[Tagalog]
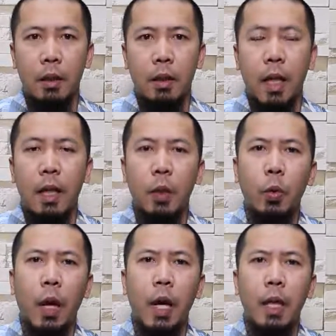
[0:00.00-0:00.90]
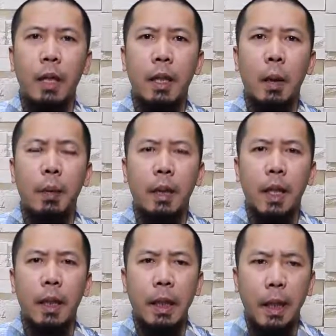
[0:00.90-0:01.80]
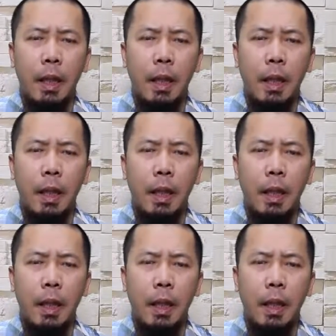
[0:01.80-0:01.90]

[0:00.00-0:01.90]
dahil ito ay dapat nating